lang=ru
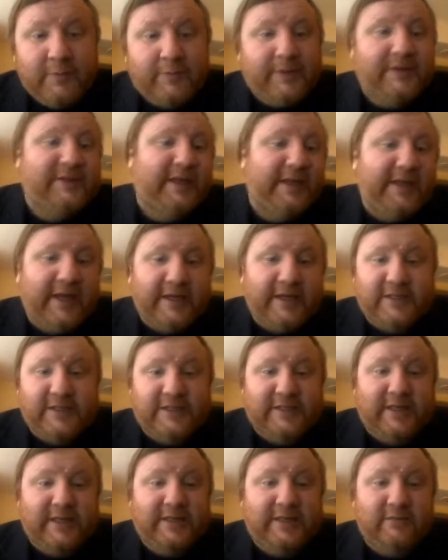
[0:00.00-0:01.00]

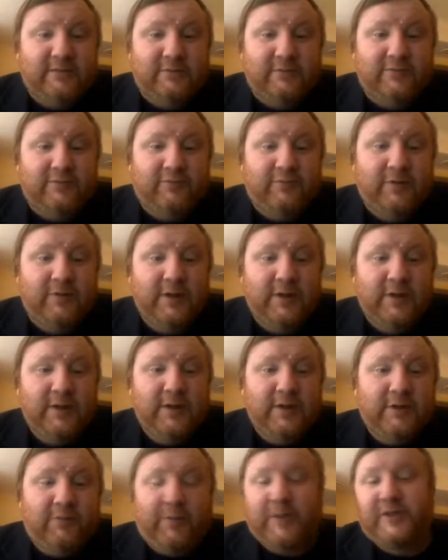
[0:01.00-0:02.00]
происходящее, так сказать,
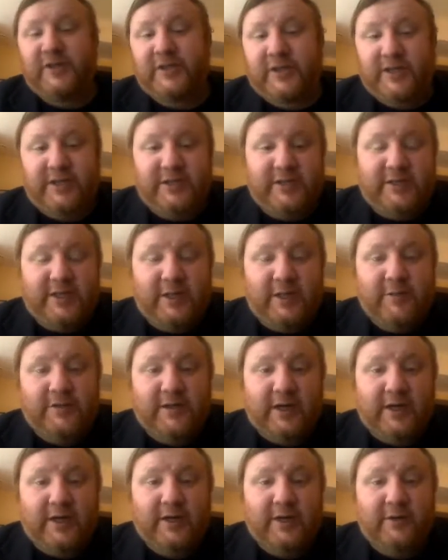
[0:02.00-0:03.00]
в партийской системе
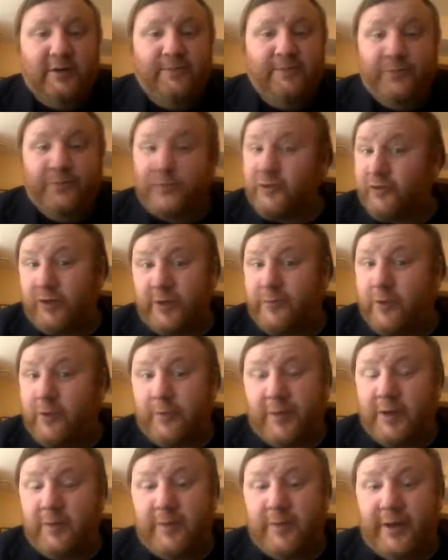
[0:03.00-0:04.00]
страны? Ничего не
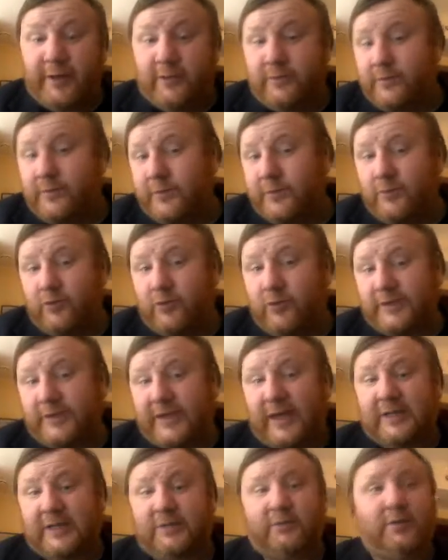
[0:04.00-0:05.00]
мог понимать. Ему
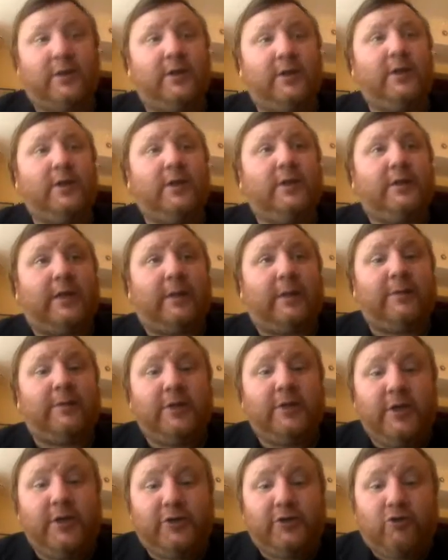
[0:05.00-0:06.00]
рассказывал там
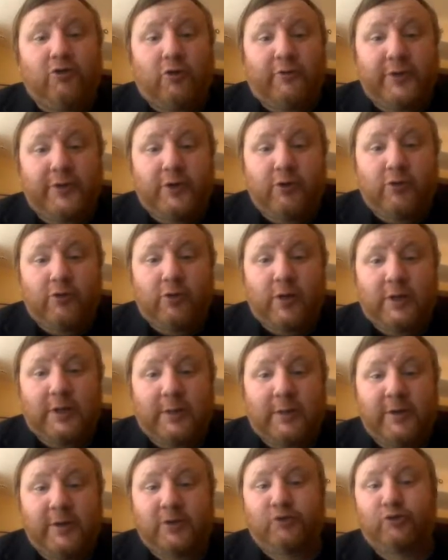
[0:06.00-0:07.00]
и Ильичев, идеолог,
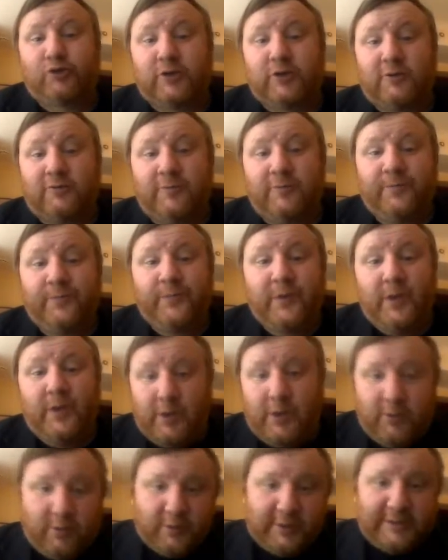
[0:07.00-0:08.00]
там, или Суслов.
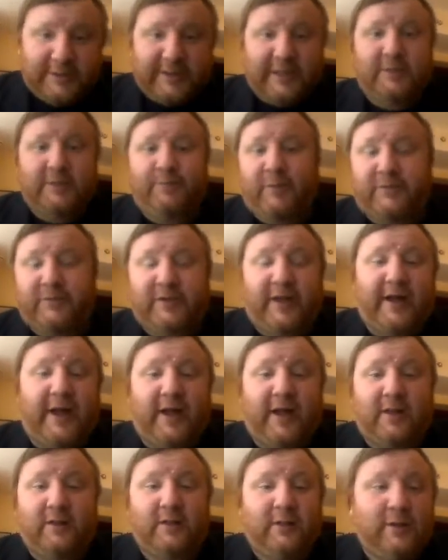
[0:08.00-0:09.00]
И он, так сказать,
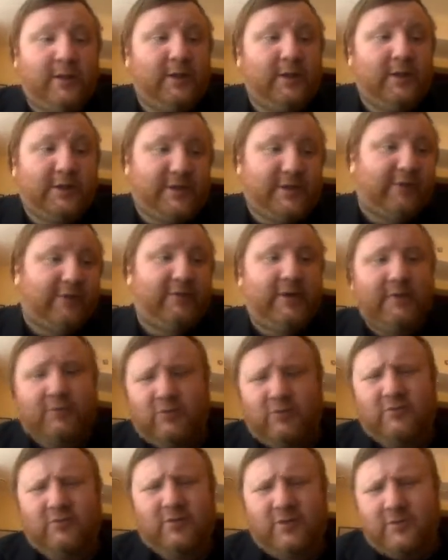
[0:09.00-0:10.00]
повторял шаг
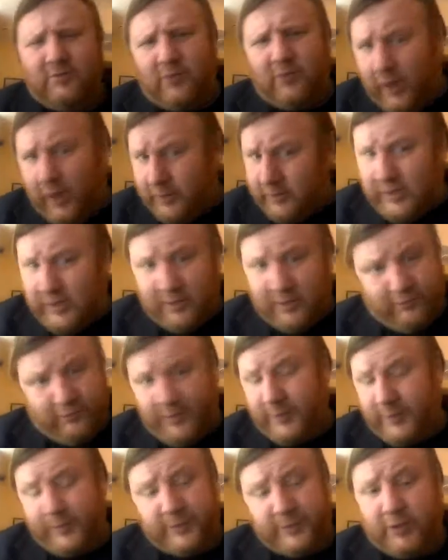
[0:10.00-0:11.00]
влево. Ну, а вот так,
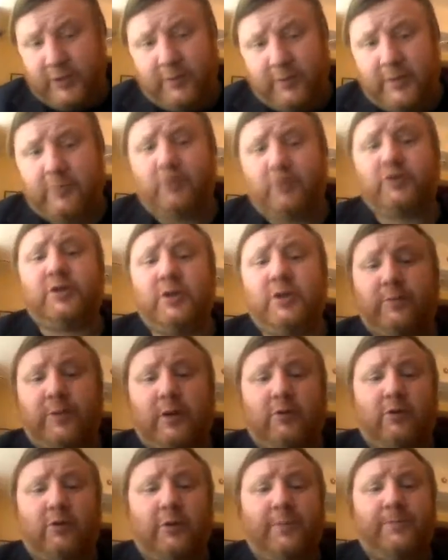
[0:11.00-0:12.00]
в принципе, человек был очень
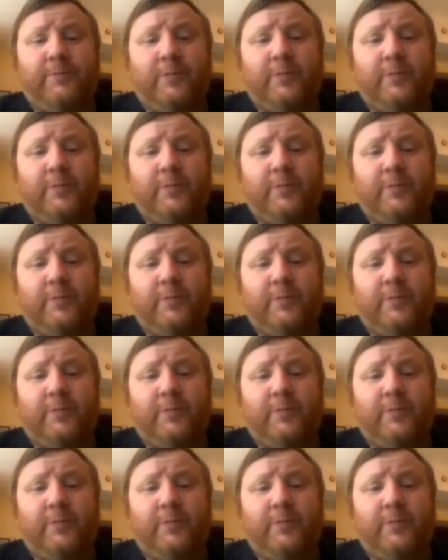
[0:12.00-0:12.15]
неплохой.